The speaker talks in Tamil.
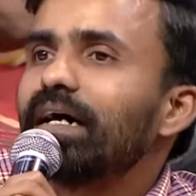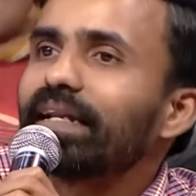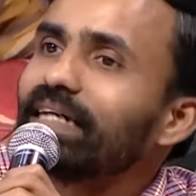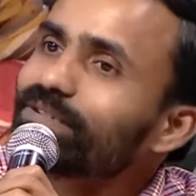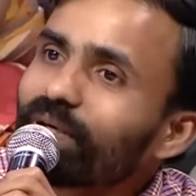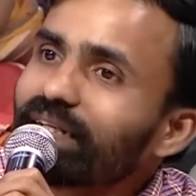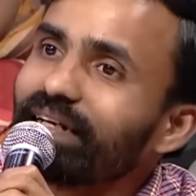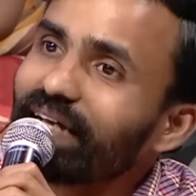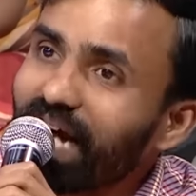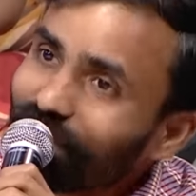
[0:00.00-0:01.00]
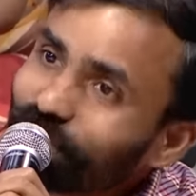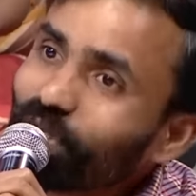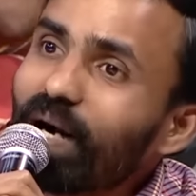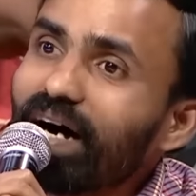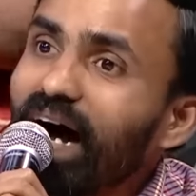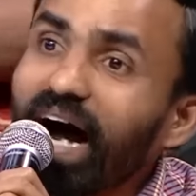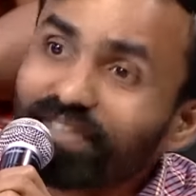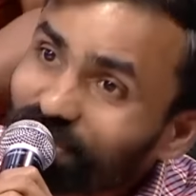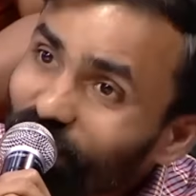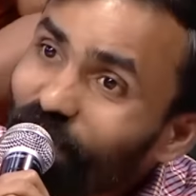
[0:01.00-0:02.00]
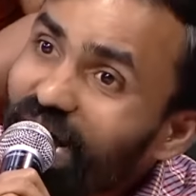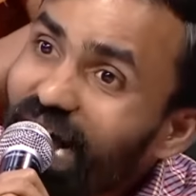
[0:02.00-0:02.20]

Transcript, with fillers: நான் சொல்றேன் இல்லைங்க அவ சொல்லுவா அவ சொல்லுவா